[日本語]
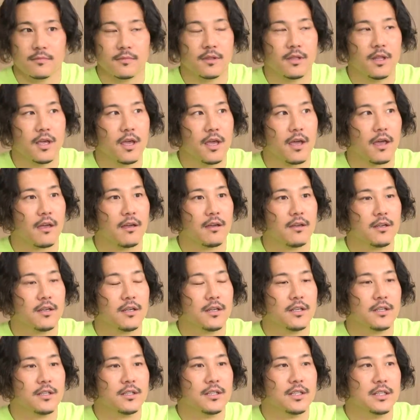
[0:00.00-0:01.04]
で
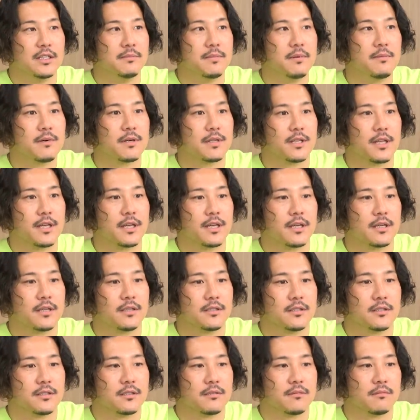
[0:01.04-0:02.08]
今まで
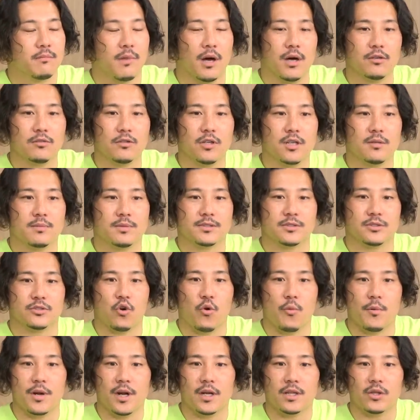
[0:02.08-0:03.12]
マグナーベスに
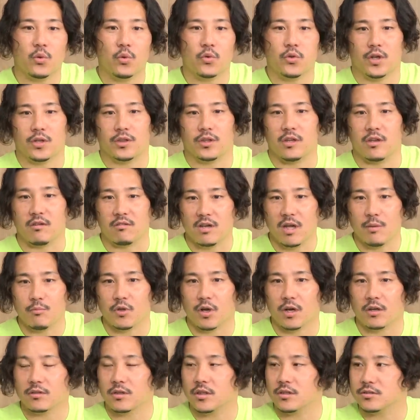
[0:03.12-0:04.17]
褒められたことなんて一回も
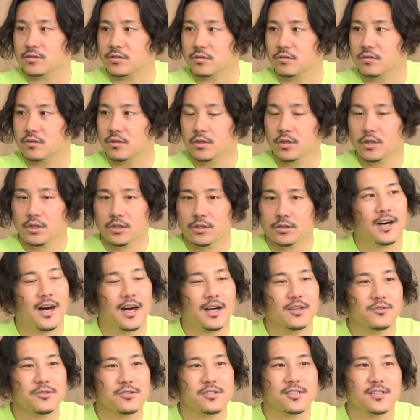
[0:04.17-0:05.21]
なかったんですよ、はい、
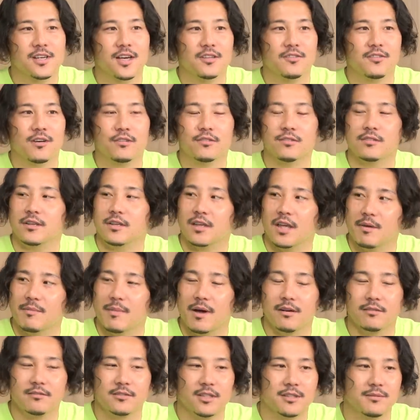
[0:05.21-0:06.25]
あの試合の後だけ
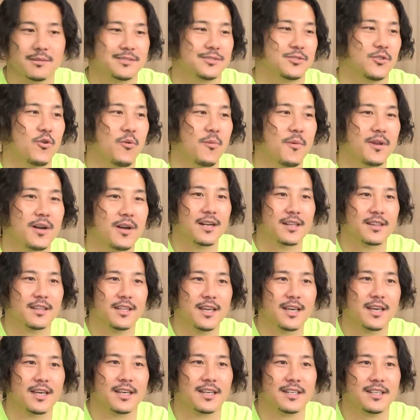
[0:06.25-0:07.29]
マグナーベスに褒れ
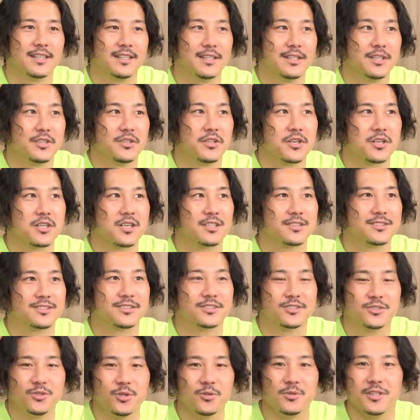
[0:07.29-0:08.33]
てなんか
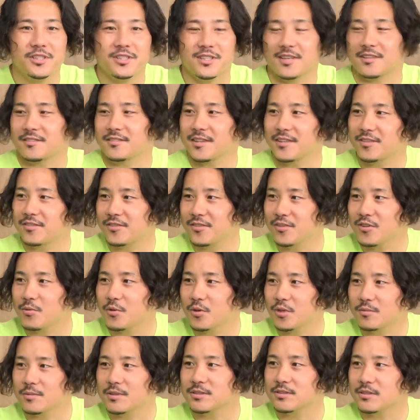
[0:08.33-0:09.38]
すっごい嬉しかったっていうのを
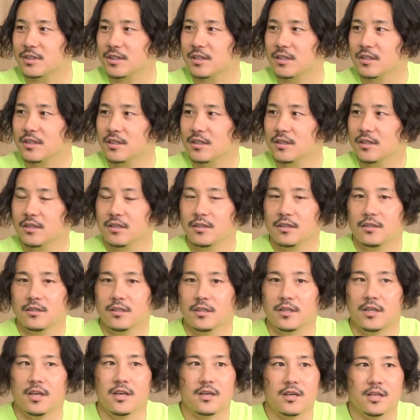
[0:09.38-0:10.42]
覚えてますね
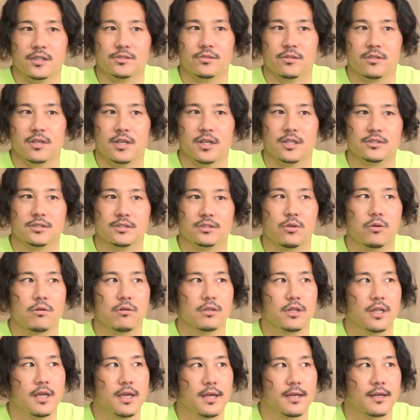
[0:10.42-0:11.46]
で結果それが初
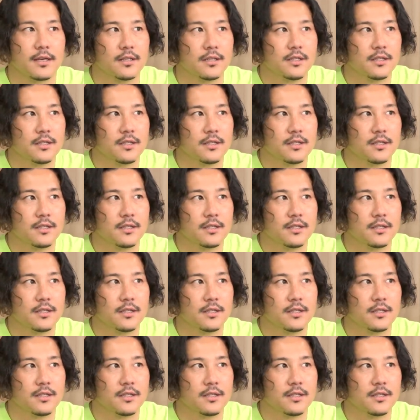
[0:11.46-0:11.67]
ゴールで